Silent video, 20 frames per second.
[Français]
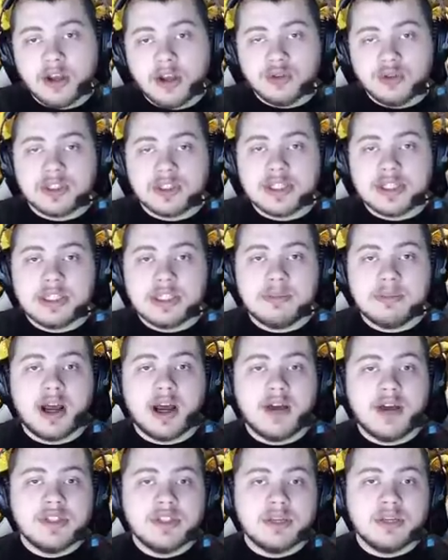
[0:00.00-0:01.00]
Donc n'hésitez pas
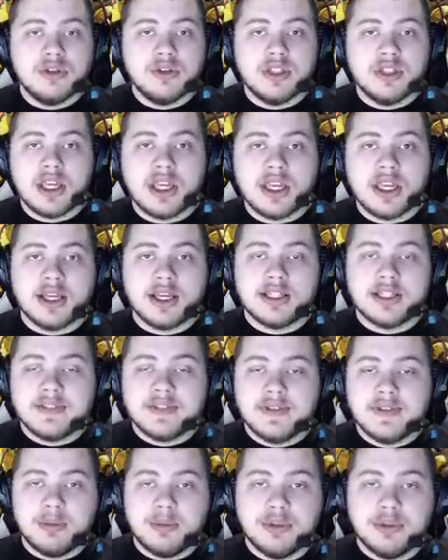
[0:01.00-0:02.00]
à vous abonner et
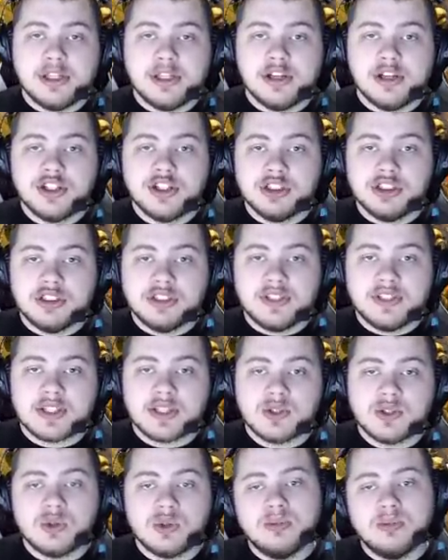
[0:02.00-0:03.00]
activer la petite cloche de
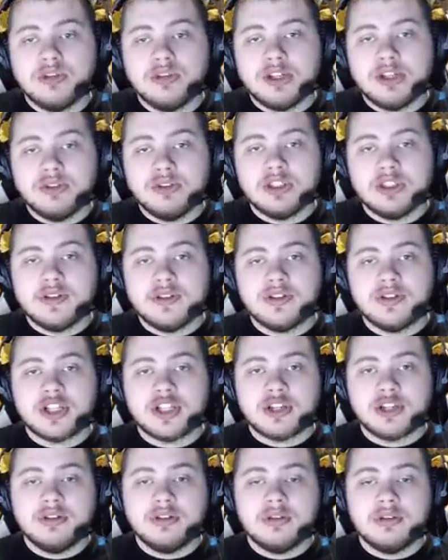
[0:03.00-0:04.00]
notification pour être notifié de
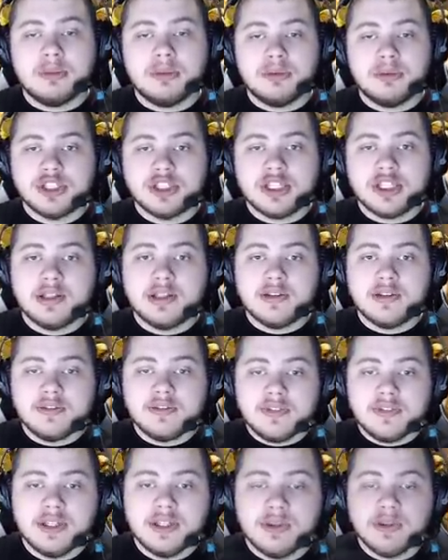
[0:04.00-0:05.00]
chacune de mes prochaines
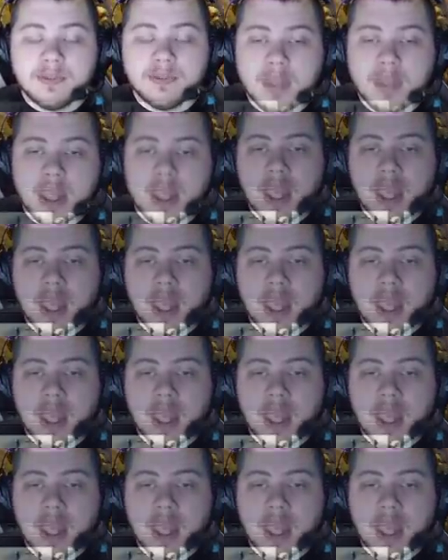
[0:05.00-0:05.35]
vidéos.